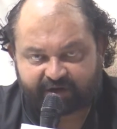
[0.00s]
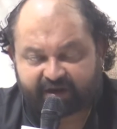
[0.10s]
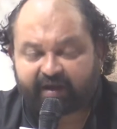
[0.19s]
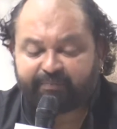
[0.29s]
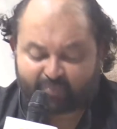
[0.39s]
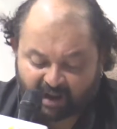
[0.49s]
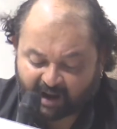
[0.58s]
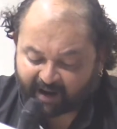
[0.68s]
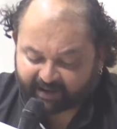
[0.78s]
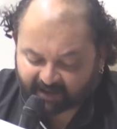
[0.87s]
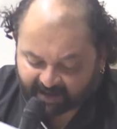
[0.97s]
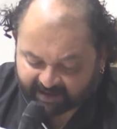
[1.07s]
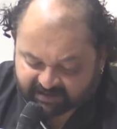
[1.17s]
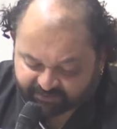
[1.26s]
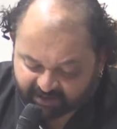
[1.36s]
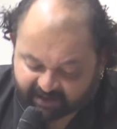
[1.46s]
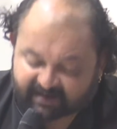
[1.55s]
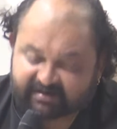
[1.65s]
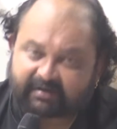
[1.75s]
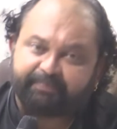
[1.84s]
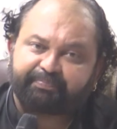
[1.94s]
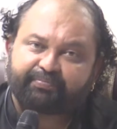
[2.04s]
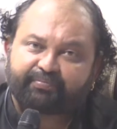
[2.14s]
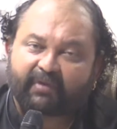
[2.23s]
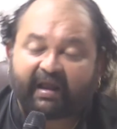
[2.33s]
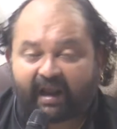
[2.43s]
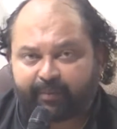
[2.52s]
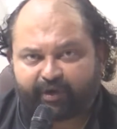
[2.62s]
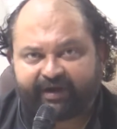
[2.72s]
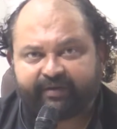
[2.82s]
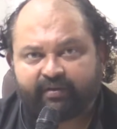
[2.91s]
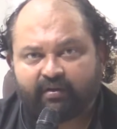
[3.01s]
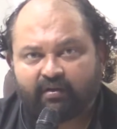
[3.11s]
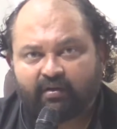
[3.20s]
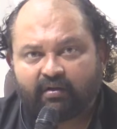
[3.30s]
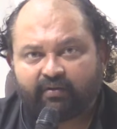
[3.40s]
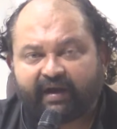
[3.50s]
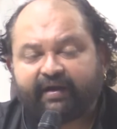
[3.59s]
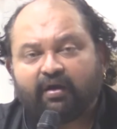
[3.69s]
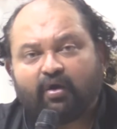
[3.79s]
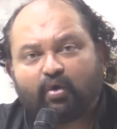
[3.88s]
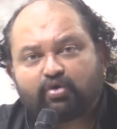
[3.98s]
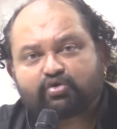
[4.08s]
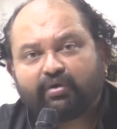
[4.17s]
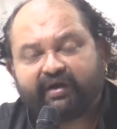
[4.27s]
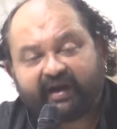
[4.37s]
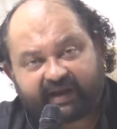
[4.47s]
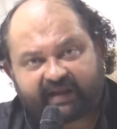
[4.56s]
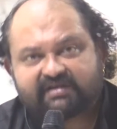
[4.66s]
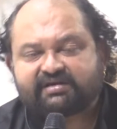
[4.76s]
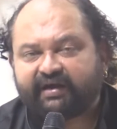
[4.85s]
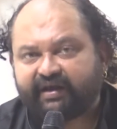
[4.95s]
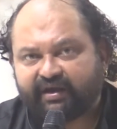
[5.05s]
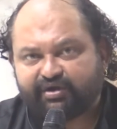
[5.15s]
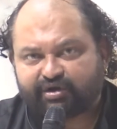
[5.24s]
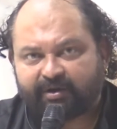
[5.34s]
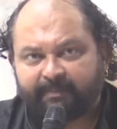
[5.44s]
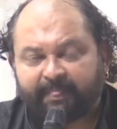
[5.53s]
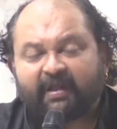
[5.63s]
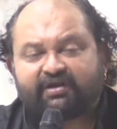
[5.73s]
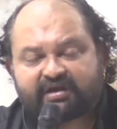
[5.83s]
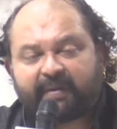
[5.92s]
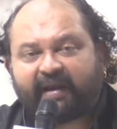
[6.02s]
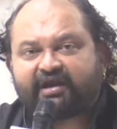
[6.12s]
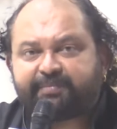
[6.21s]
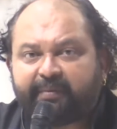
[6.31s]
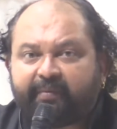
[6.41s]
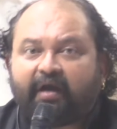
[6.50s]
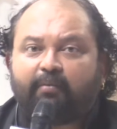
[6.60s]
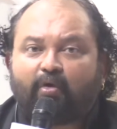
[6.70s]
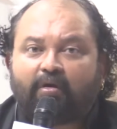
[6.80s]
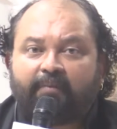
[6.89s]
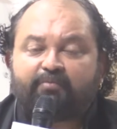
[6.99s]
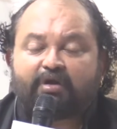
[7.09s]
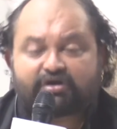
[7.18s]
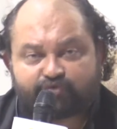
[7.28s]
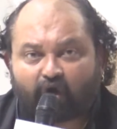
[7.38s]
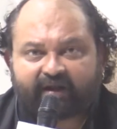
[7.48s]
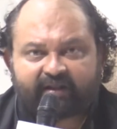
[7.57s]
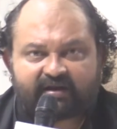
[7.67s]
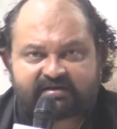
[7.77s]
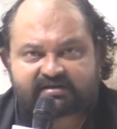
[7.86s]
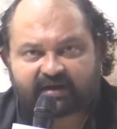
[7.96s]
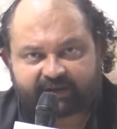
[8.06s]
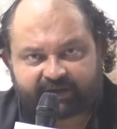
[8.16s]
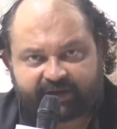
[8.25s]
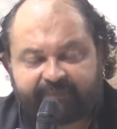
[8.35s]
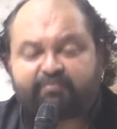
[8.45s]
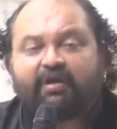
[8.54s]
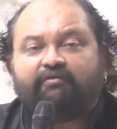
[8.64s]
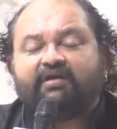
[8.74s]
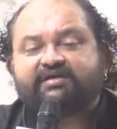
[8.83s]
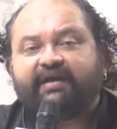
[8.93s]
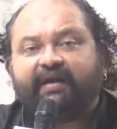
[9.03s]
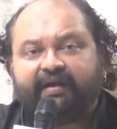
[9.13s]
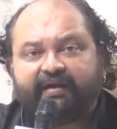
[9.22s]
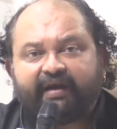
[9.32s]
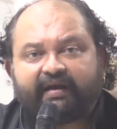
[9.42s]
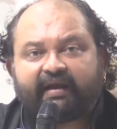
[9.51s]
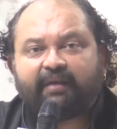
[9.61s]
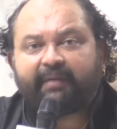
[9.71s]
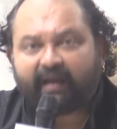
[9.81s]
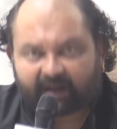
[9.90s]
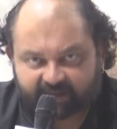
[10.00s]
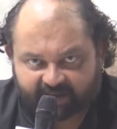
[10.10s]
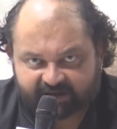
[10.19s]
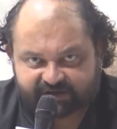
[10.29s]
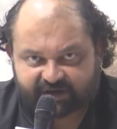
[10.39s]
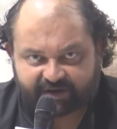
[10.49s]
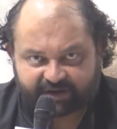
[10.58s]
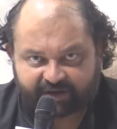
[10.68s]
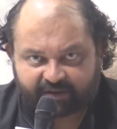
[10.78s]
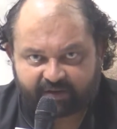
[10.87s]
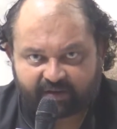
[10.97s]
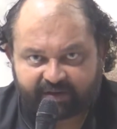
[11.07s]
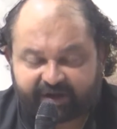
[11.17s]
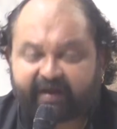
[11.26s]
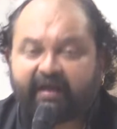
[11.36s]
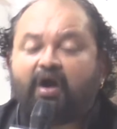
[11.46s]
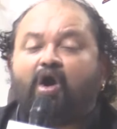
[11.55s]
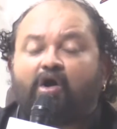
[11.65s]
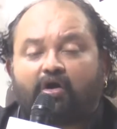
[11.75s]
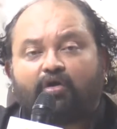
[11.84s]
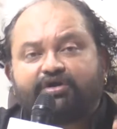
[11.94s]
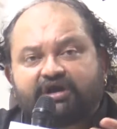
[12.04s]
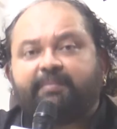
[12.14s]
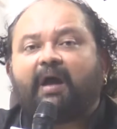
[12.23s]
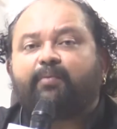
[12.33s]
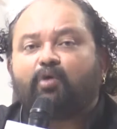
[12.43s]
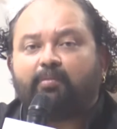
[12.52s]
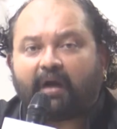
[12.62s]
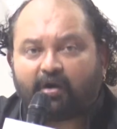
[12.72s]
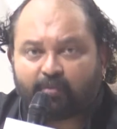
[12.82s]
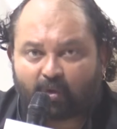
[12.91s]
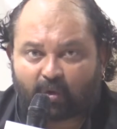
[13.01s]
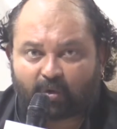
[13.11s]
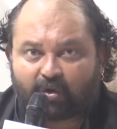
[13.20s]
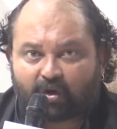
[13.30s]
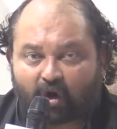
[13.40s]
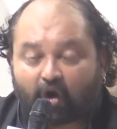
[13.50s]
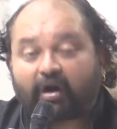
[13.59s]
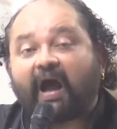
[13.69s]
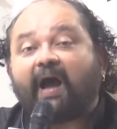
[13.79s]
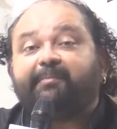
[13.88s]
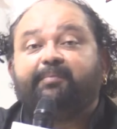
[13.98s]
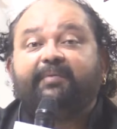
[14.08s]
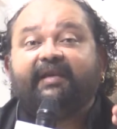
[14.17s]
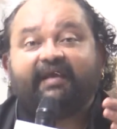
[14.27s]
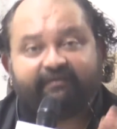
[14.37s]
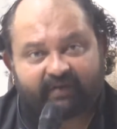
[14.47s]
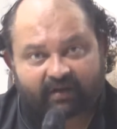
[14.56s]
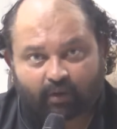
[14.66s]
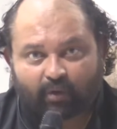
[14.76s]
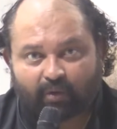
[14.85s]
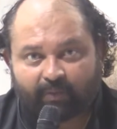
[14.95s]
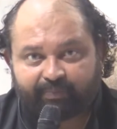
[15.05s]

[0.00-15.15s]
ठीक है एंड द लास्ट वन इज एलेबोरेट राइट उसको डिटेल स्टडी कीजिए जैसे मैनेजमेंट में हम लोग स्वॉट एनालिसिस करते हैं वैसे डिटेल में एनालाइज करिए ठीक है और जब आपको मालूम हो और आप बिलीवर हो